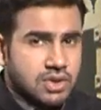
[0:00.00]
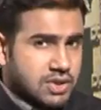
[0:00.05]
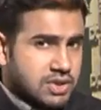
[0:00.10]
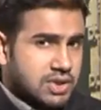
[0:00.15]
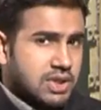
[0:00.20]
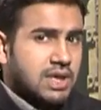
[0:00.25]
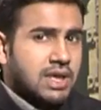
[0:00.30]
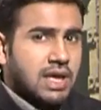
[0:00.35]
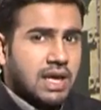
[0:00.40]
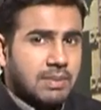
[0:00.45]

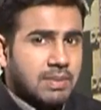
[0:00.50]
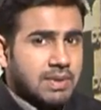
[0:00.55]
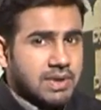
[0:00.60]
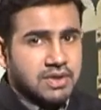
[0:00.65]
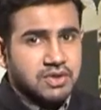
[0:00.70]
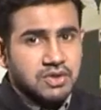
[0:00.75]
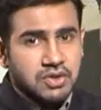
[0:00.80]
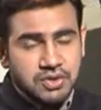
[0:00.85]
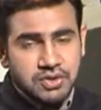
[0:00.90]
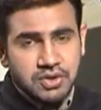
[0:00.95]
तीसरे
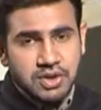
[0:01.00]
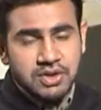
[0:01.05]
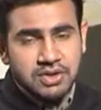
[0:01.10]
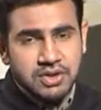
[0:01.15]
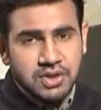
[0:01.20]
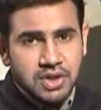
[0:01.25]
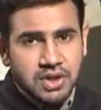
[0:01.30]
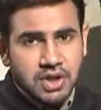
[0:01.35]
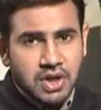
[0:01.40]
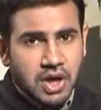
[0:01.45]
कलमे के
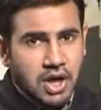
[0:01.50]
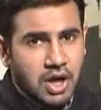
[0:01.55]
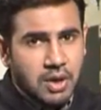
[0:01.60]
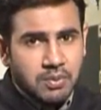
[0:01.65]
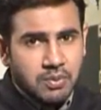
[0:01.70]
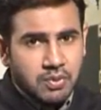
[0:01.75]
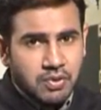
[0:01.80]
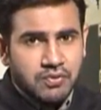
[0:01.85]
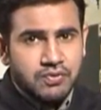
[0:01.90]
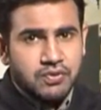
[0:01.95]
सिलसिले से
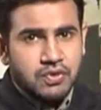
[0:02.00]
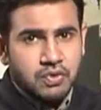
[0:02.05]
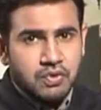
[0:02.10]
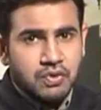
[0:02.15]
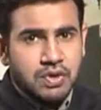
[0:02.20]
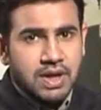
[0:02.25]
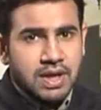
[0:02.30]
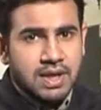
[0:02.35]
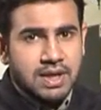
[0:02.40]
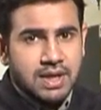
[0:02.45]
हम
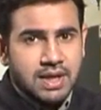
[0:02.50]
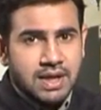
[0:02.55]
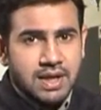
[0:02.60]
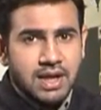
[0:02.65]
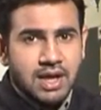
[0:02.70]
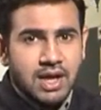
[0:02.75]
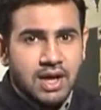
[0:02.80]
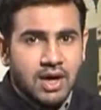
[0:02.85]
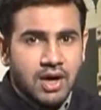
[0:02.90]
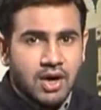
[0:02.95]
गुफ्तु
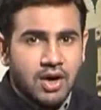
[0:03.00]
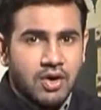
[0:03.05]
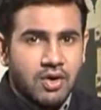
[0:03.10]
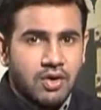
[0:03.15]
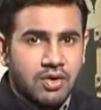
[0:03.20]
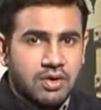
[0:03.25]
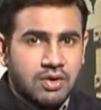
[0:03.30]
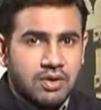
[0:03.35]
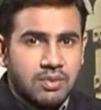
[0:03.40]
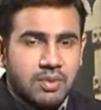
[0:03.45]
करेंगे
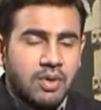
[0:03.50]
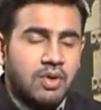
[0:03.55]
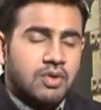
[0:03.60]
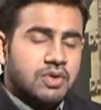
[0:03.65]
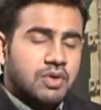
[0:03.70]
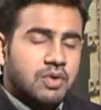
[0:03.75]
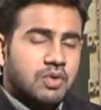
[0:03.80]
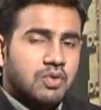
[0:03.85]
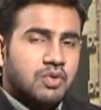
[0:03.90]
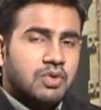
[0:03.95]
और
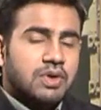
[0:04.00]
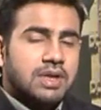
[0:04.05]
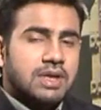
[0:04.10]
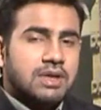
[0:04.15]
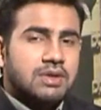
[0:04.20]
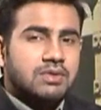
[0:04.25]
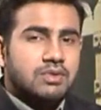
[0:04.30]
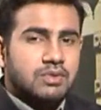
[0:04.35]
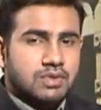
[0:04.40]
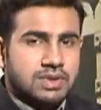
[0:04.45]
बहुत से लोगों
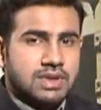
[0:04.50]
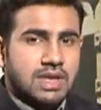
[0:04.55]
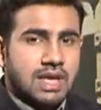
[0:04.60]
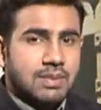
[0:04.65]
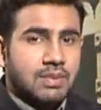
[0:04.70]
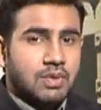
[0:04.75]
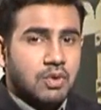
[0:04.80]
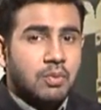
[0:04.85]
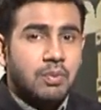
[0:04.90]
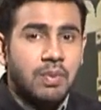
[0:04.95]
ने उस
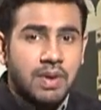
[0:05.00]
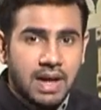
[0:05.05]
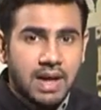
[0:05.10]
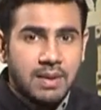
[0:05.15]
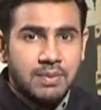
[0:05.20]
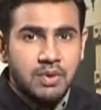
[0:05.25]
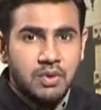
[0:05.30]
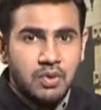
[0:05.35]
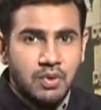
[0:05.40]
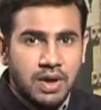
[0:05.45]
कलमे को
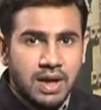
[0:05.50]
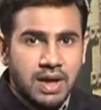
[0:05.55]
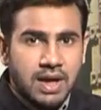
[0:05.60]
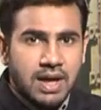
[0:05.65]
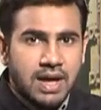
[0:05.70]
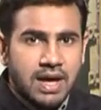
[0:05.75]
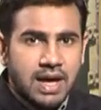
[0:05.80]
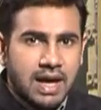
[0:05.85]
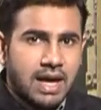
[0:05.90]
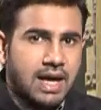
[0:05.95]
पढ़ा भी
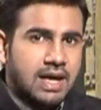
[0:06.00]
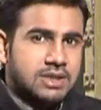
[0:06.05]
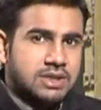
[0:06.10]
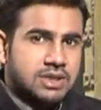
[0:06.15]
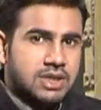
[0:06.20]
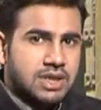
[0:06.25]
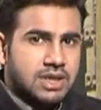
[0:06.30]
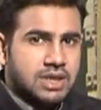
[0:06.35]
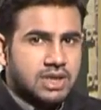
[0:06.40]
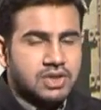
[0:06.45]
होगा
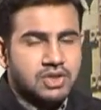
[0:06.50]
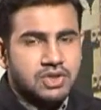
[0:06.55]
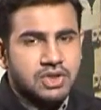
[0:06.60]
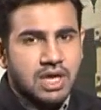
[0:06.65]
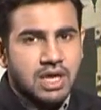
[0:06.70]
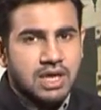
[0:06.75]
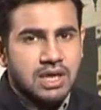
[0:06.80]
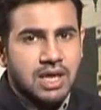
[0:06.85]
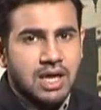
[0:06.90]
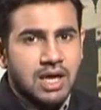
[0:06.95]
आज
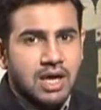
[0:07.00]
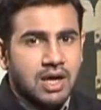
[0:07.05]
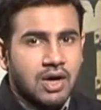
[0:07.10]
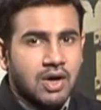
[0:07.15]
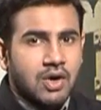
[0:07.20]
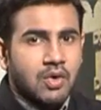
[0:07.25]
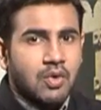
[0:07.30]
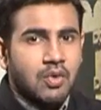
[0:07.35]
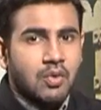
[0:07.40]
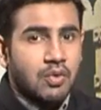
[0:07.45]
इन
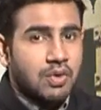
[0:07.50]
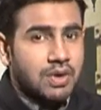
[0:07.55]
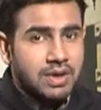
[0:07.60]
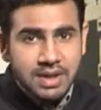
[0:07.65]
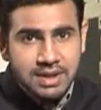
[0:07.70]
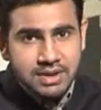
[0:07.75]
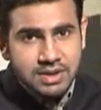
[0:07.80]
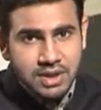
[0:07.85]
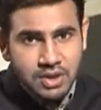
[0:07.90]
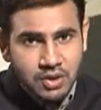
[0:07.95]

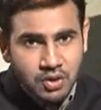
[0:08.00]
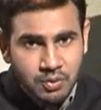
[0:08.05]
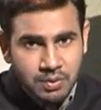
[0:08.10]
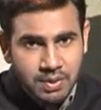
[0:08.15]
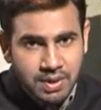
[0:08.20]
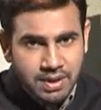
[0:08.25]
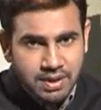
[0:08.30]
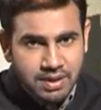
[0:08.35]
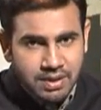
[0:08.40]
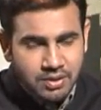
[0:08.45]
उनके
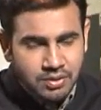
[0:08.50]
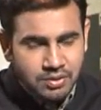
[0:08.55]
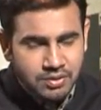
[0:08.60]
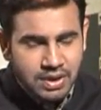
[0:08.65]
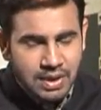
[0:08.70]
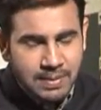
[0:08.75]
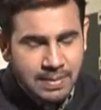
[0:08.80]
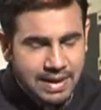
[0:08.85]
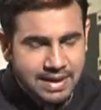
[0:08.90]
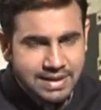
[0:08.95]
जहनों में
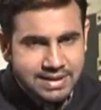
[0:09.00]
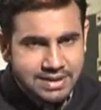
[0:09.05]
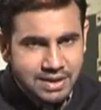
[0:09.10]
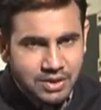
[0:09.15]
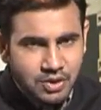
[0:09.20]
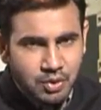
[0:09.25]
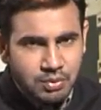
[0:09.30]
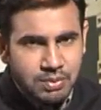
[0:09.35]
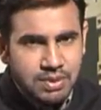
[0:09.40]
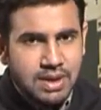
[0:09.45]
खुद हमारे
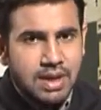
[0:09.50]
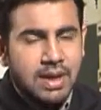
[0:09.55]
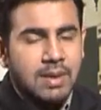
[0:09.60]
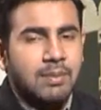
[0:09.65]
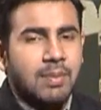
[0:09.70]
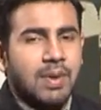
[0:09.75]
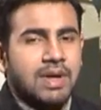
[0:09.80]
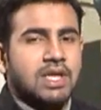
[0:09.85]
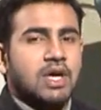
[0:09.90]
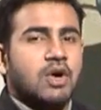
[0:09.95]
जहनों में
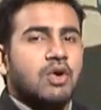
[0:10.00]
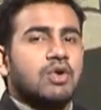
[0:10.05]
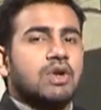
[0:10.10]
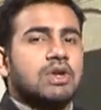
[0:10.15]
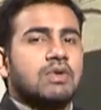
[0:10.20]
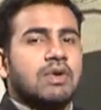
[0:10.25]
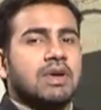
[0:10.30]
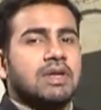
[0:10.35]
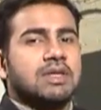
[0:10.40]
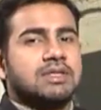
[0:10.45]
पैदा
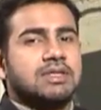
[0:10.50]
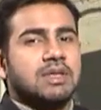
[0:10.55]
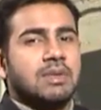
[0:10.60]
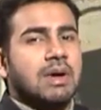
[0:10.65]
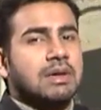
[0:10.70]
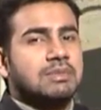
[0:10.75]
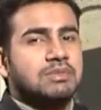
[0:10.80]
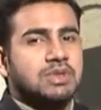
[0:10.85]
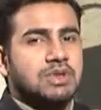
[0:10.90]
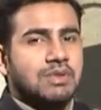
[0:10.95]
होने वाले
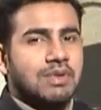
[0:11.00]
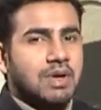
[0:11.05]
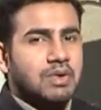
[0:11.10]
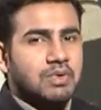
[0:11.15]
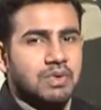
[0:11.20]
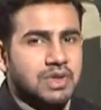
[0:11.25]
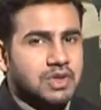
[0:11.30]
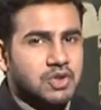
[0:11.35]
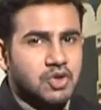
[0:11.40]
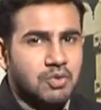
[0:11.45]
तमाम
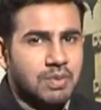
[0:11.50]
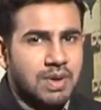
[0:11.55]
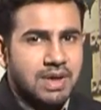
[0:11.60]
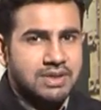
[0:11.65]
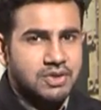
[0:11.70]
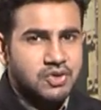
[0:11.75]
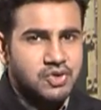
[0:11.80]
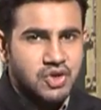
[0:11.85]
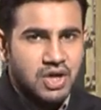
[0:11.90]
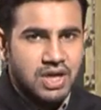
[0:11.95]
सवालों के
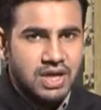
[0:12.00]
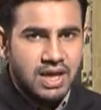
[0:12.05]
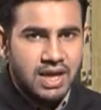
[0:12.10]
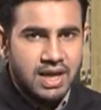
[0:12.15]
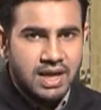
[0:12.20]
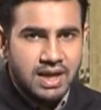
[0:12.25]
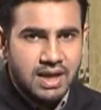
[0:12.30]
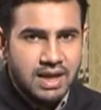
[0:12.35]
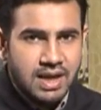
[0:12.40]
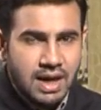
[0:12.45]
जवाब
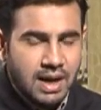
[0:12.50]
इन